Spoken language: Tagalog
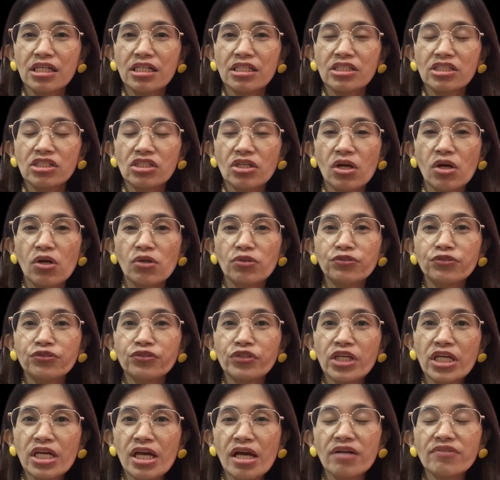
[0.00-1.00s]
So,
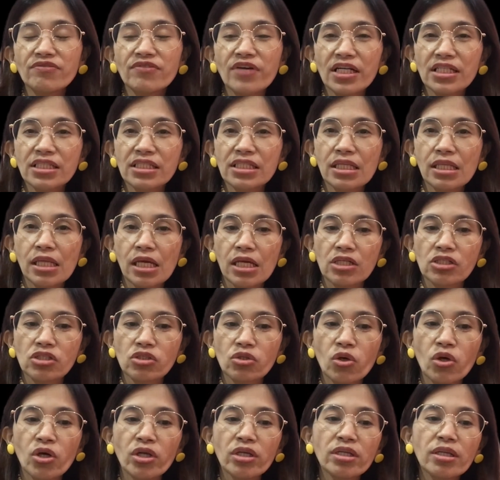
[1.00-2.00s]
free ang
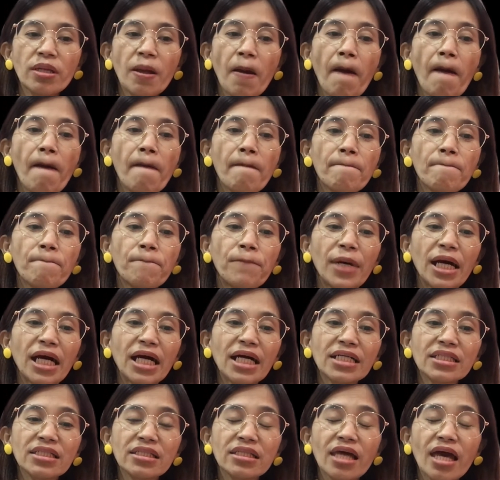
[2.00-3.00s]
vaccination.
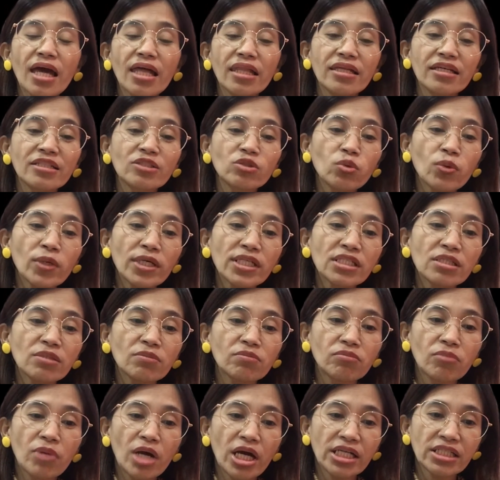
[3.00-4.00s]
But, that was
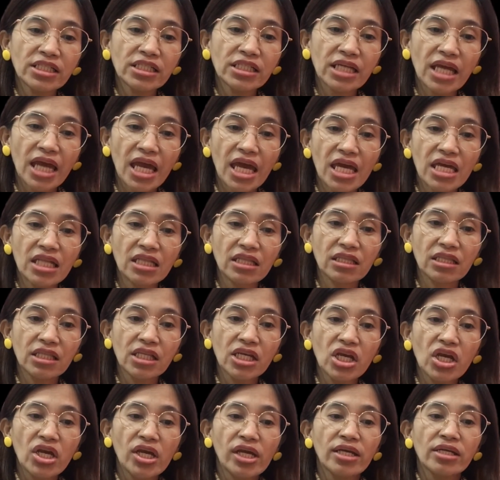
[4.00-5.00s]
March 8.
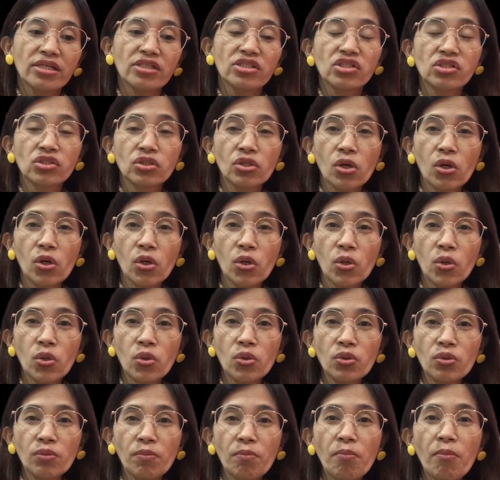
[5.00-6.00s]

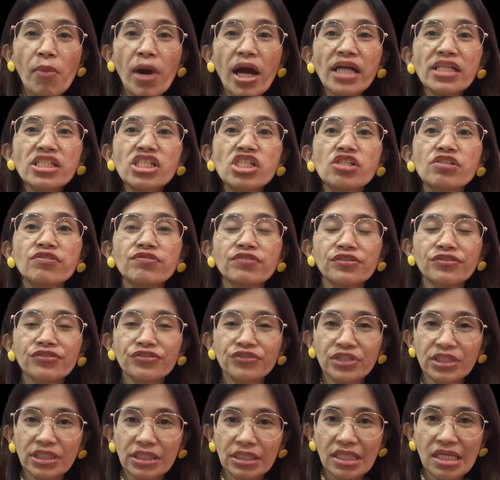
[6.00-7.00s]
So, March
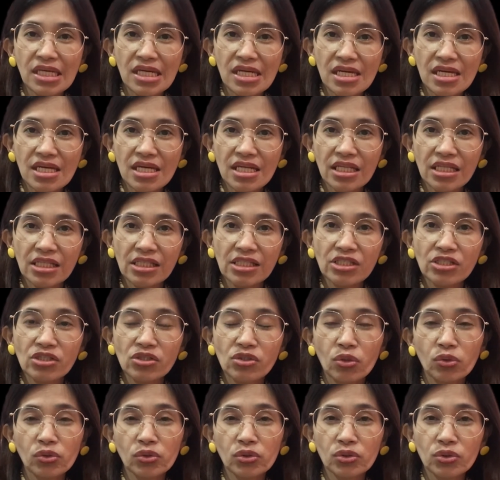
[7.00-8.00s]
15,
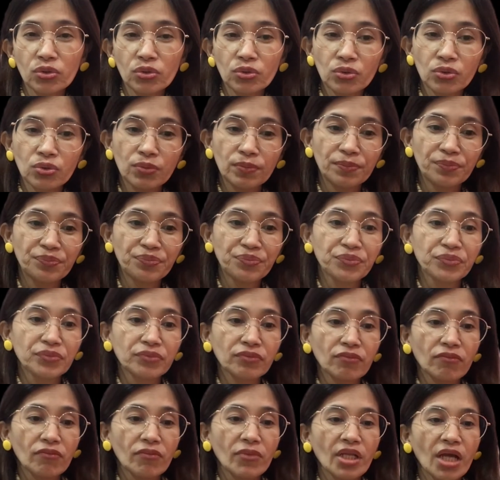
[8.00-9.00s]
so
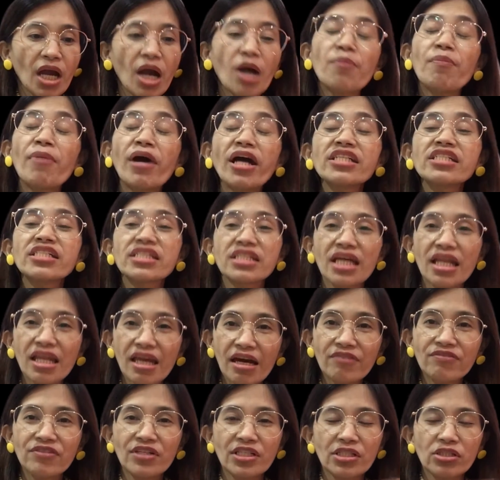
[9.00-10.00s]
uh, March
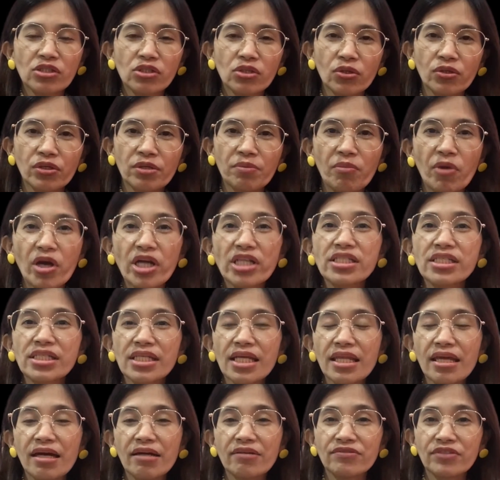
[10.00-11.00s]
11, sorry, March
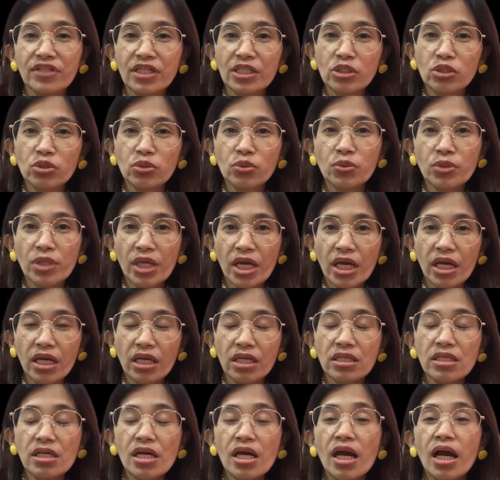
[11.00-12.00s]
11,
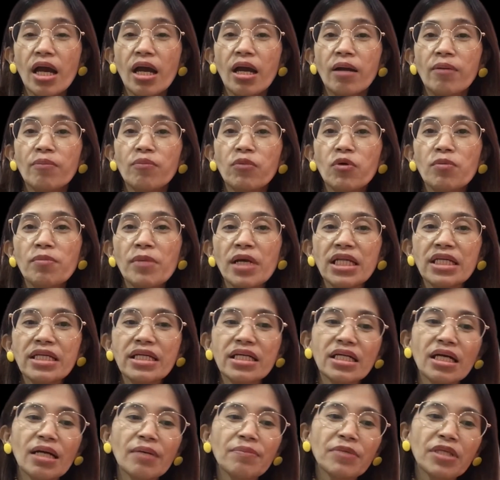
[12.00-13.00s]
today,
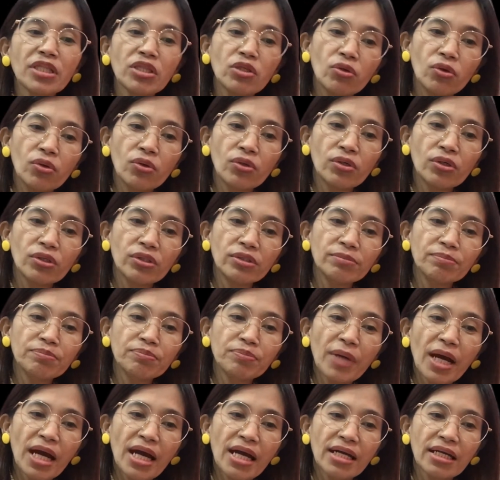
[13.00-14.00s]
bumalik kami doon
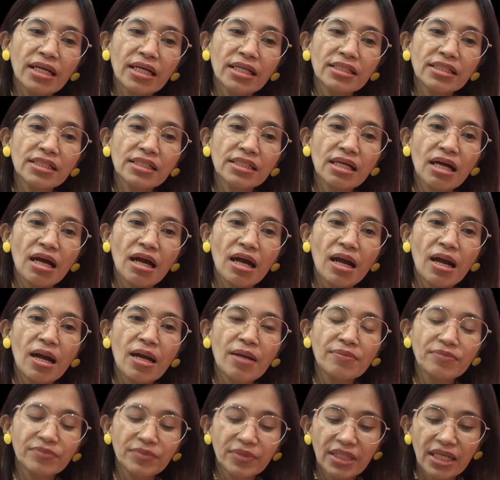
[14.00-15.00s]
para sa